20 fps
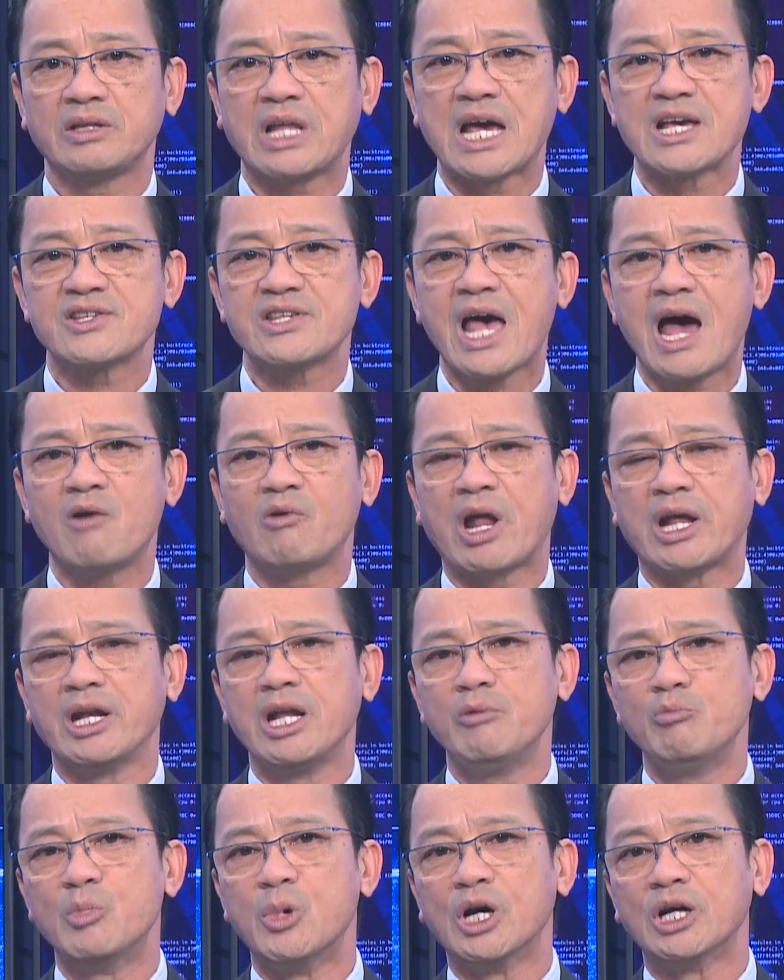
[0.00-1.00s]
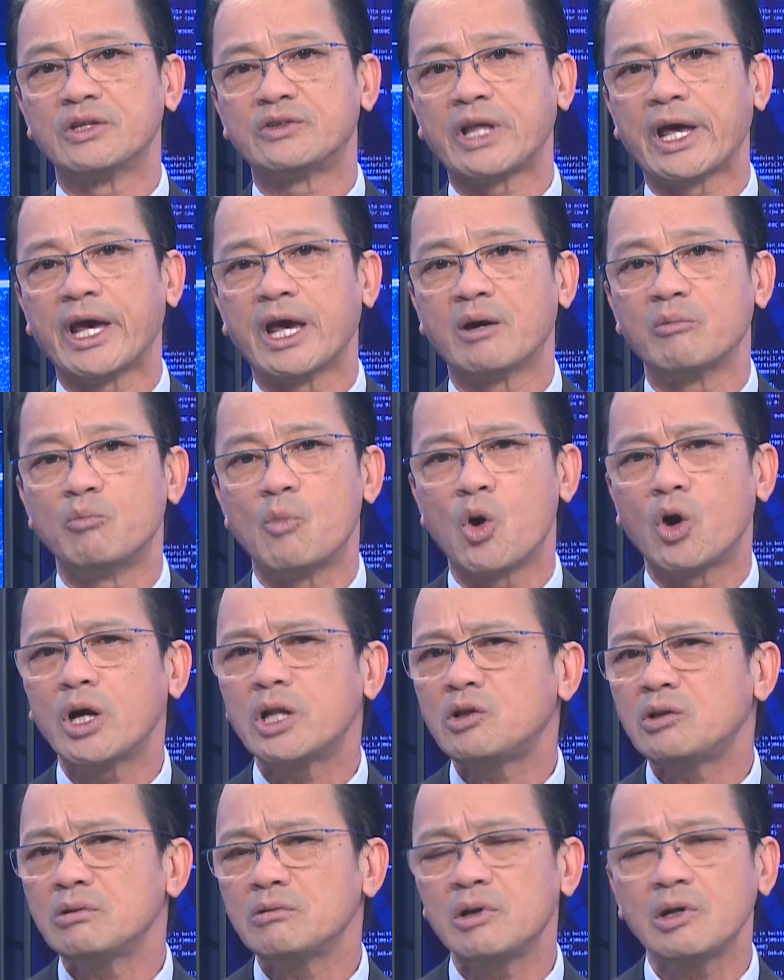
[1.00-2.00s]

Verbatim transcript: tại sao lại đi mượn tiền một cái,